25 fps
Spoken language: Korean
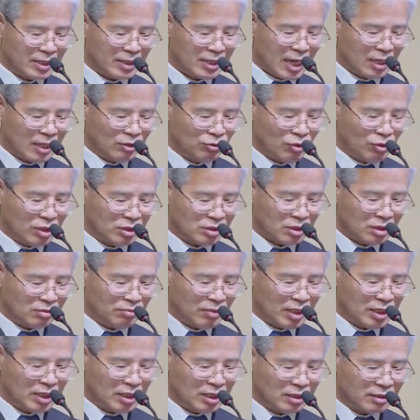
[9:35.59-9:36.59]
강도의
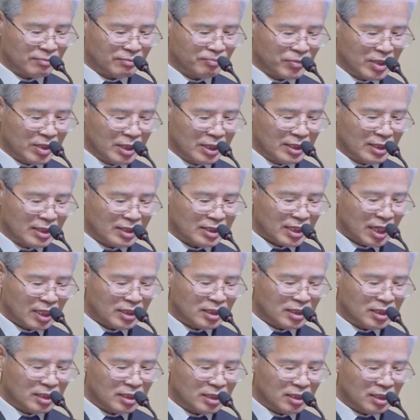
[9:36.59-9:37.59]
첫마디는
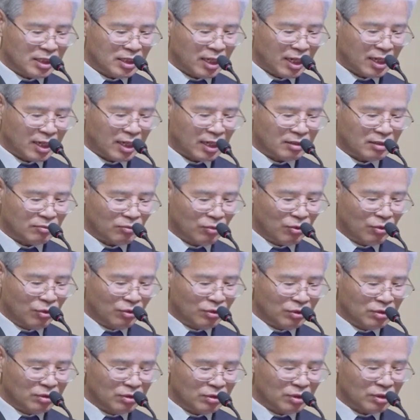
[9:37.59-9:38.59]
자신이 행한
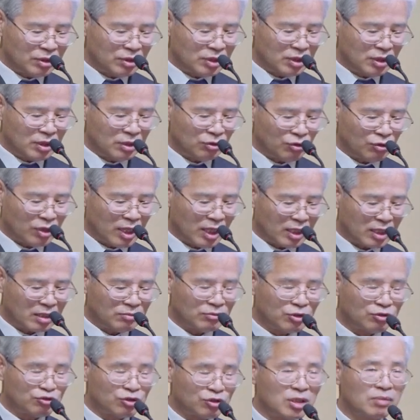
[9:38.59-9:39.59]
모든 것이
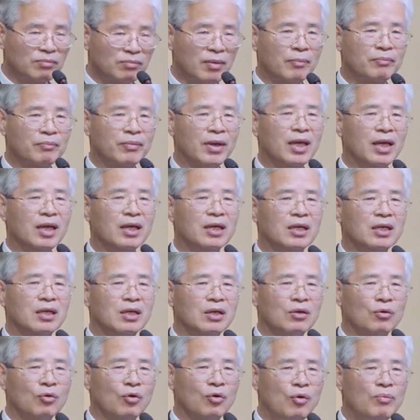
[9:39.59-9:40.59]
죄악임을 주님 앞에
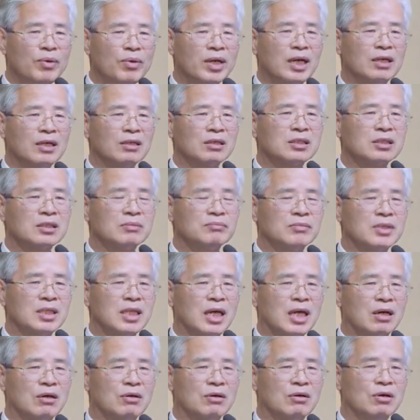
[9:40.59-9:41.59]
고백한
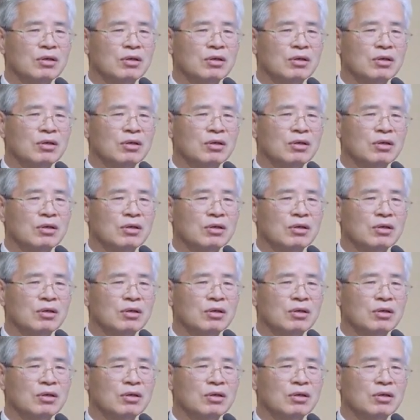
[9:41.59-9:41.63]
것입니다.